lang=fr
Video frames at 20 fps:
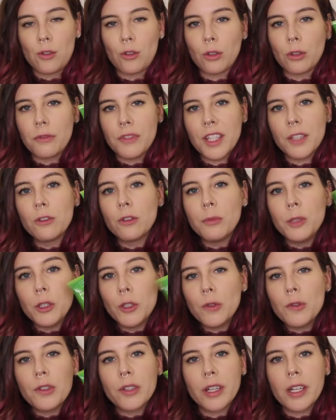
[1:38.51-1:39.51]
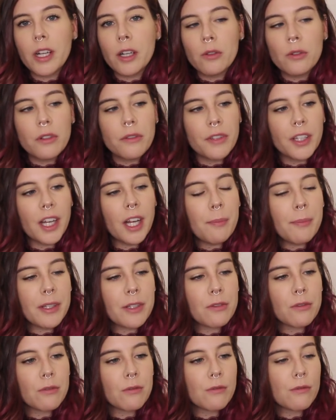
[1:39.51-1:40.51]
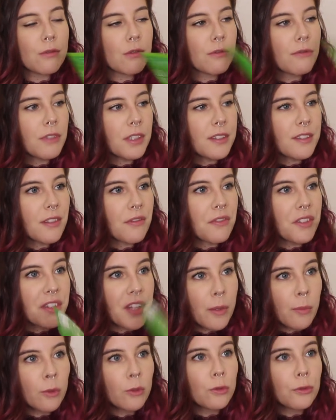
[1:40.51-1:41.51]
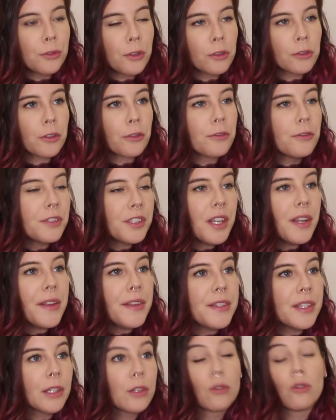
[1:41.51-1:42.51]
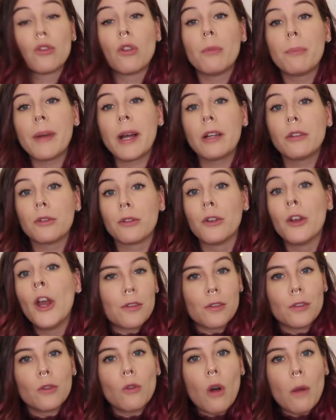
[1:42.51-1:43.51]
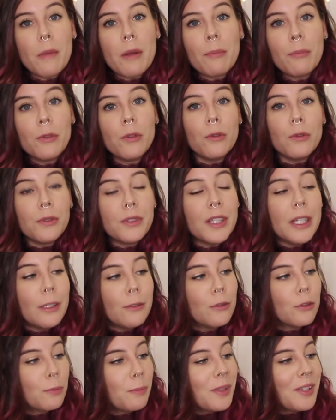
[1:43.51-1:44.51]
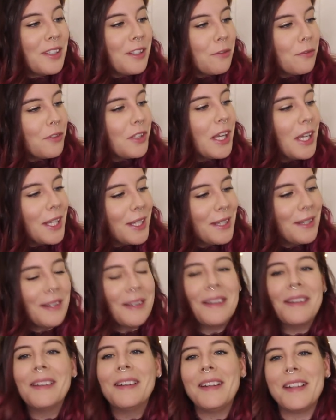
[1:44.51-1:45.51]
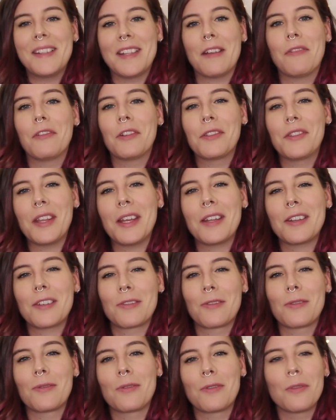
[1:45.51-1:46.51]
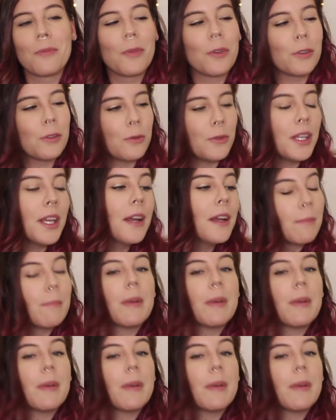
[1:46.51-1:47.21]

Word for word: Je reviens deux minutes sur l'aloe vera parce que en fait ça fait tellement longtemps que j'en utilise et que j'en parle que je ne crois même plus utile de spécifier les avantages de ce produit,